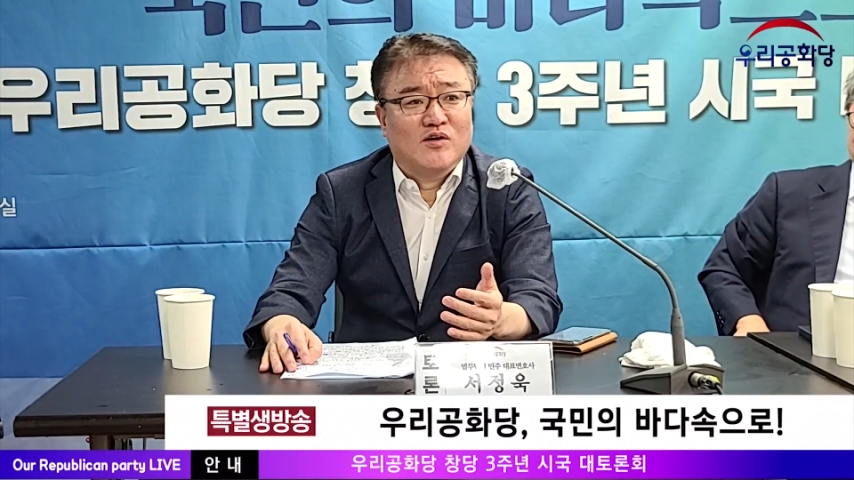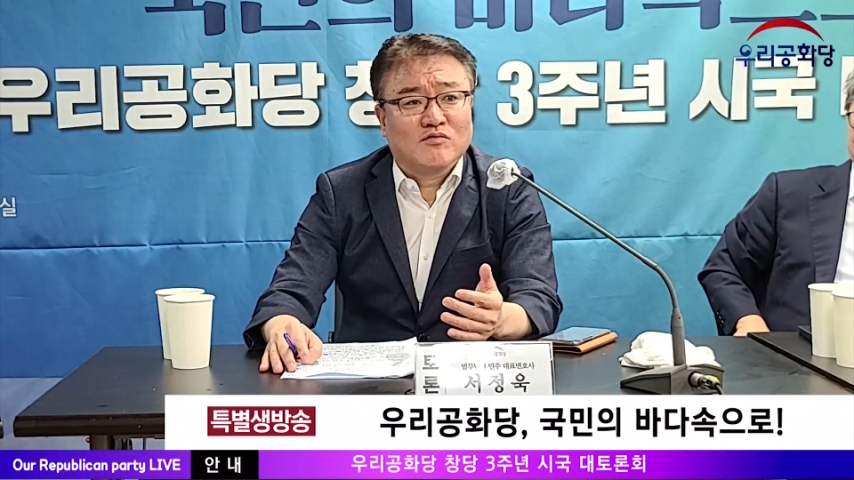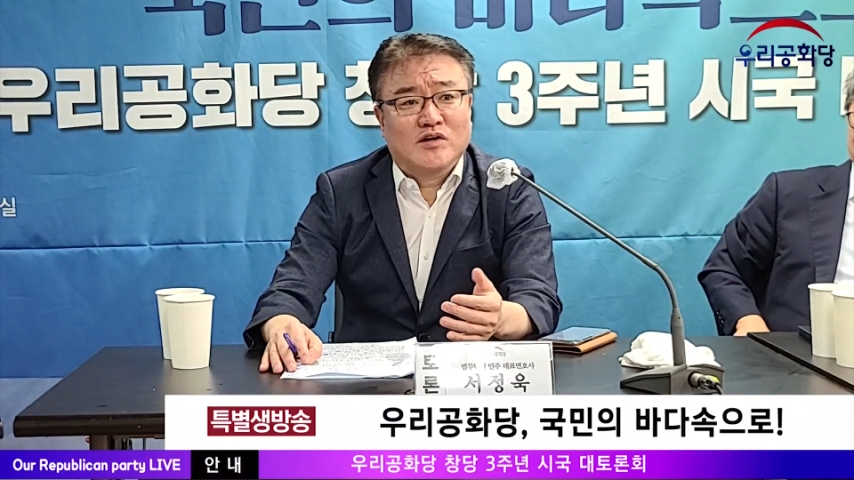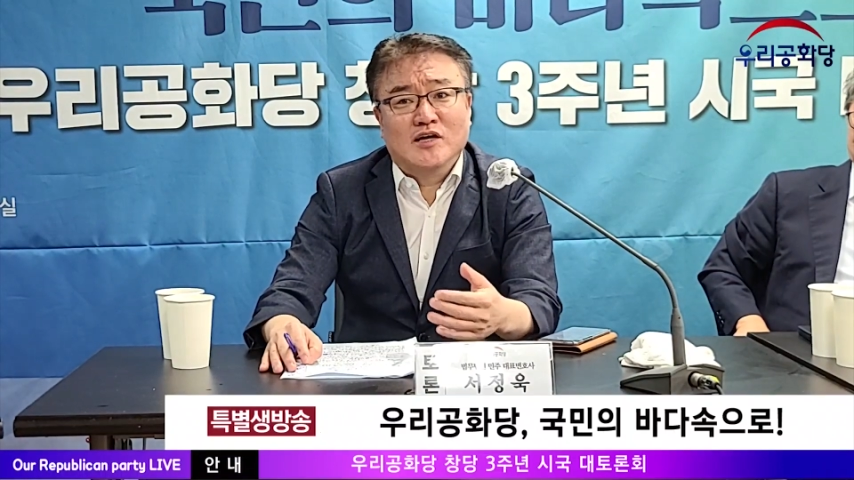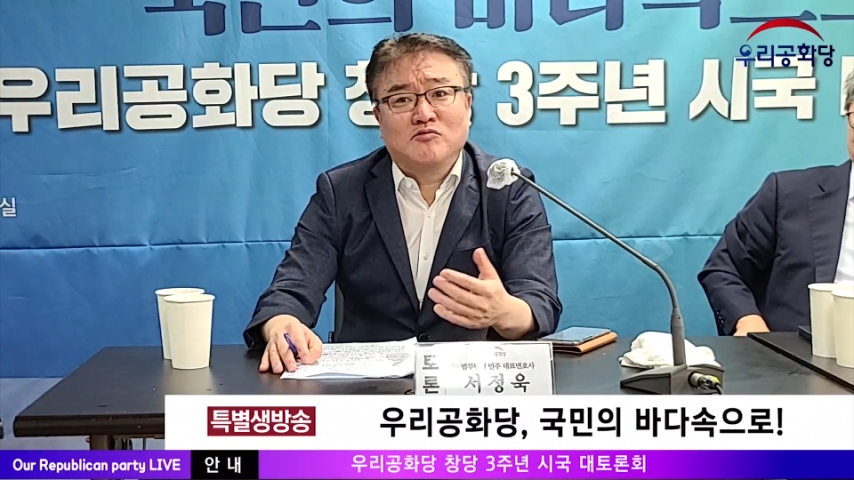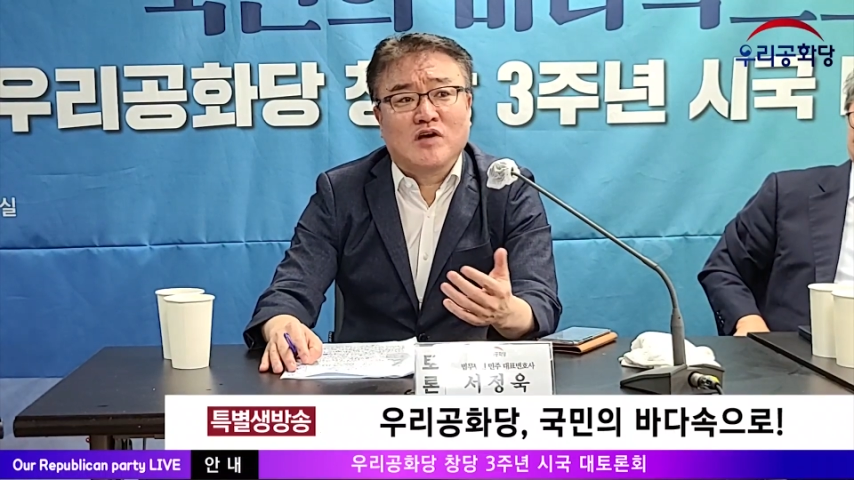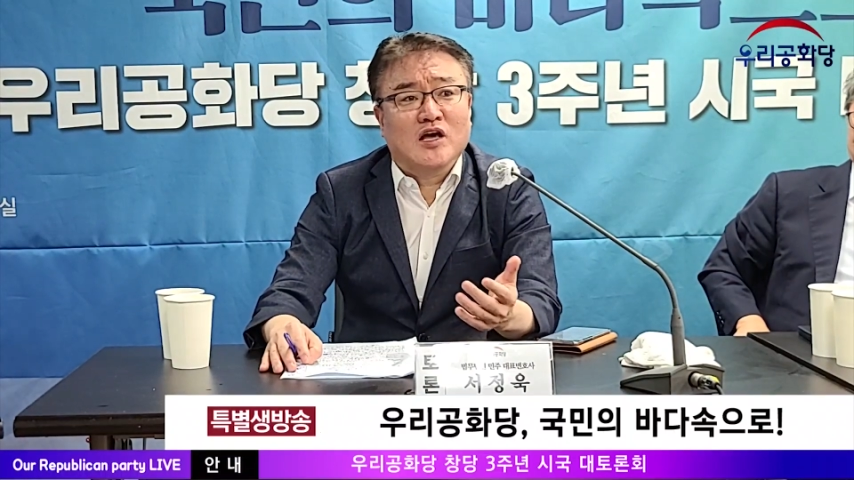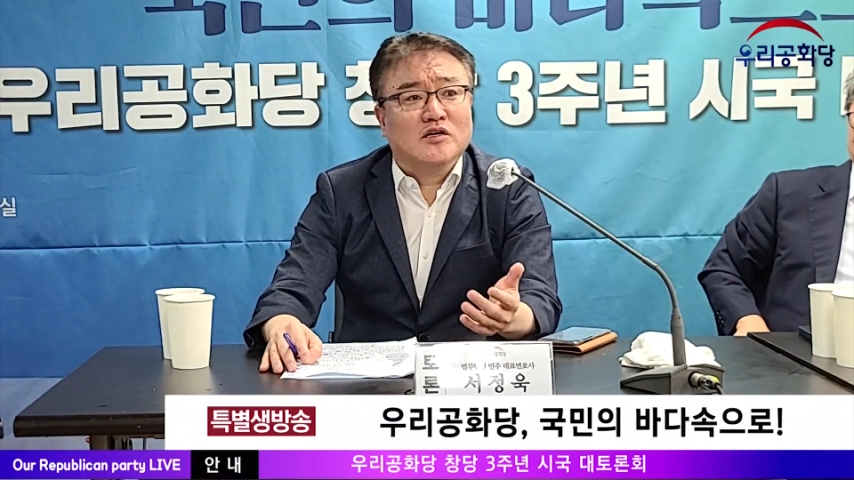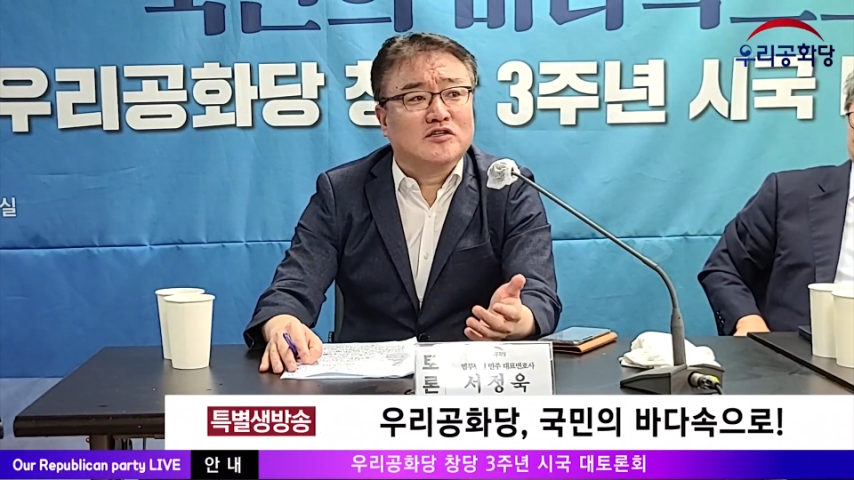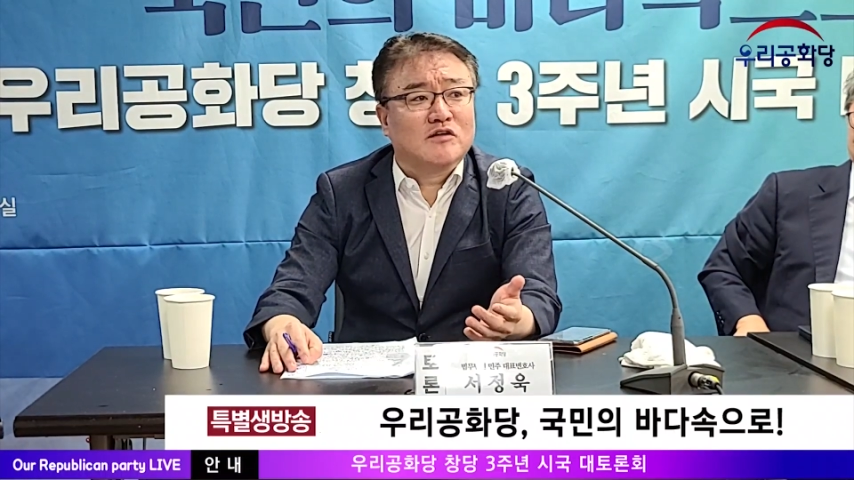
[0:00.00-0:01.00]
계속이
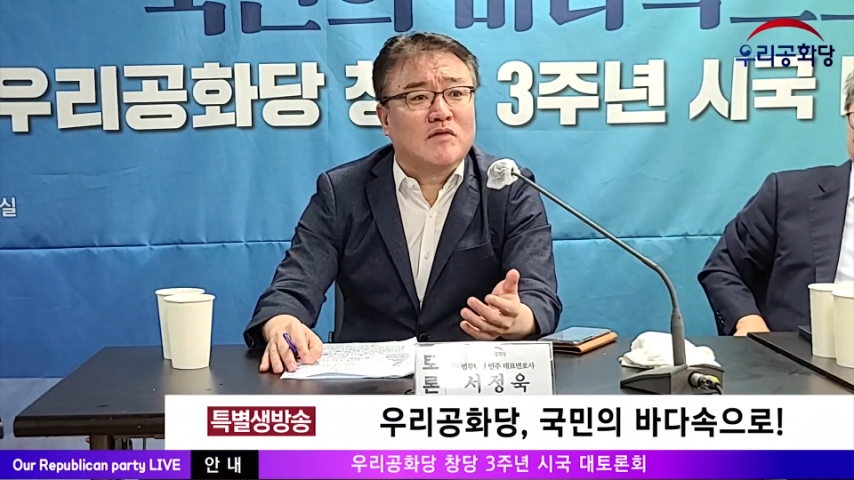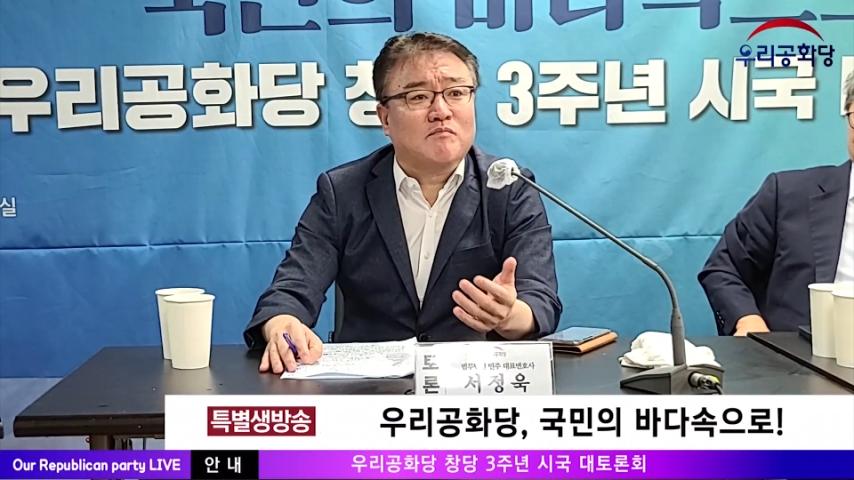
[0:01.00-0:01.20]
이승만